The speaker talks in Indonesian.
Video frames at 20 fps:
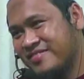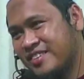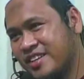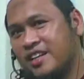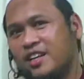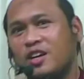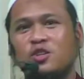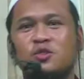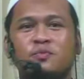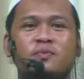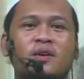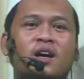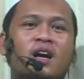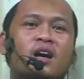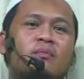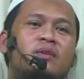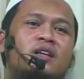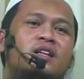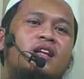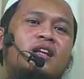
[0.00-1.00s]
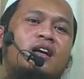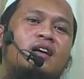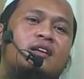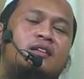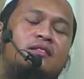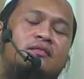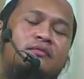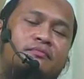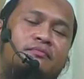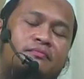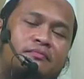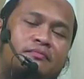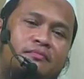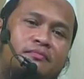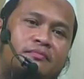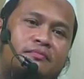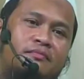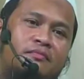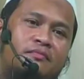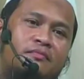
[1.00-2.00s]
Ini harus paham kita.
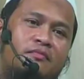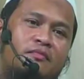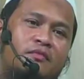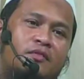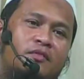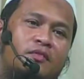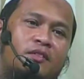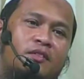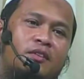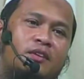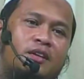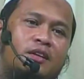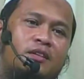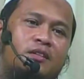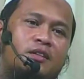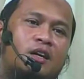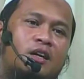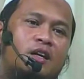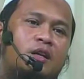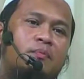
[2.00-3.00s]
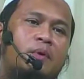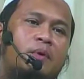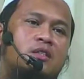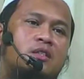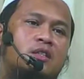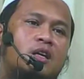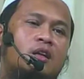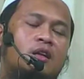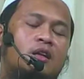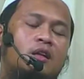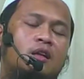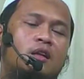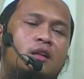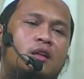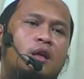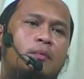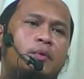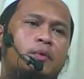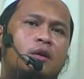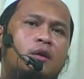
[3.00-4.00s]
Ya, jangan dipaksakan.
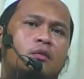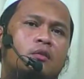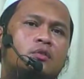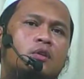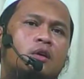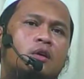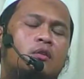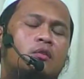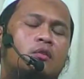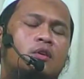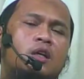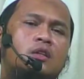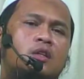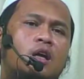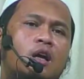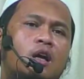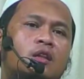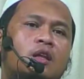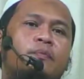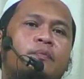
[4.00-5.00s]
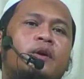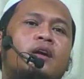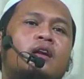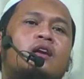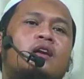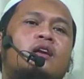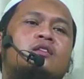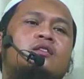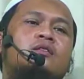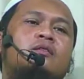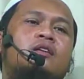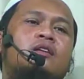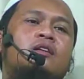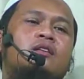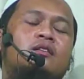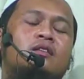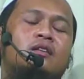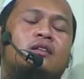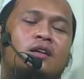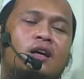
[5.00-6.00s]
Tapi kan oh, tidak zakat. Tapi kan ada
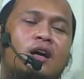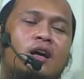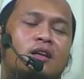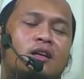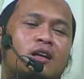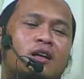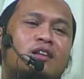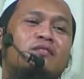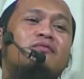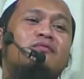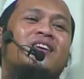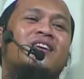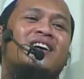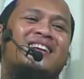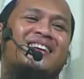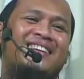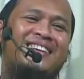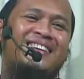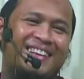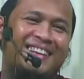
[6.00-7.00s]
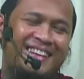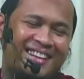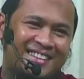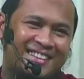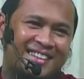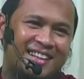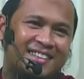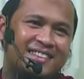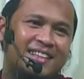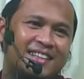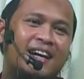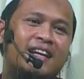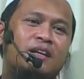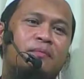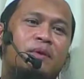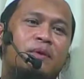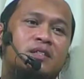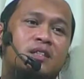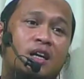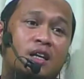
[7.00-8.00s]
sedekah, ya, ada infak dan yang lainnya. Jangan
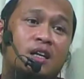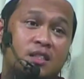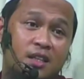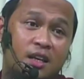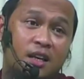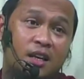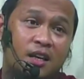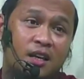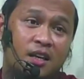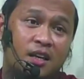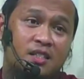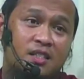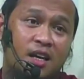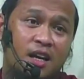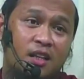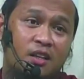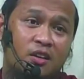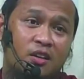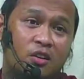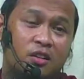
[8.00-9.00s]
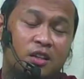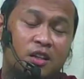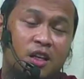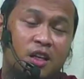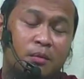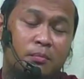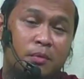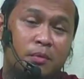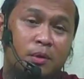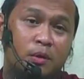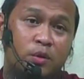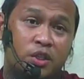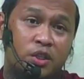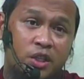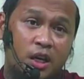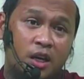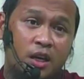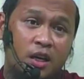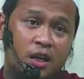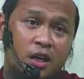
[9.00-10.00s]
dipaksakan za, zakat kalau tidak memenuhi
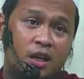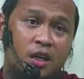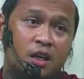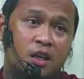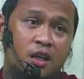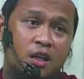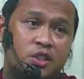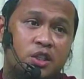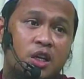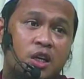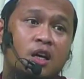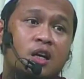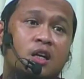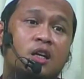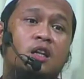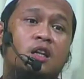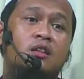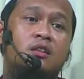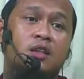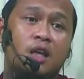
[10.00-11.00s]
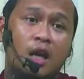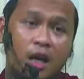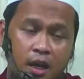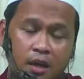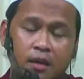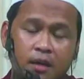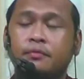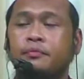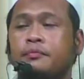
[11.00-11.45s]
syaratnya.